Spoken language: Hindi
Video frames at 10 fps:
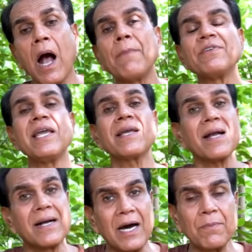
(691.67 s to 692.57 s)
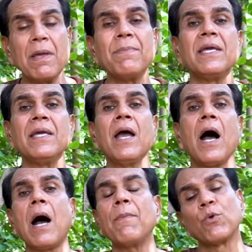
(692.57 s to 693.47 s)
अब ये कि घर में भी
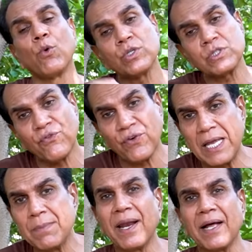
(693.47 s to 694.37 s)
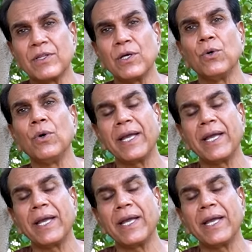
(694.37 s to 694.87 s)
आप रोज़ फ्राई बनाते हो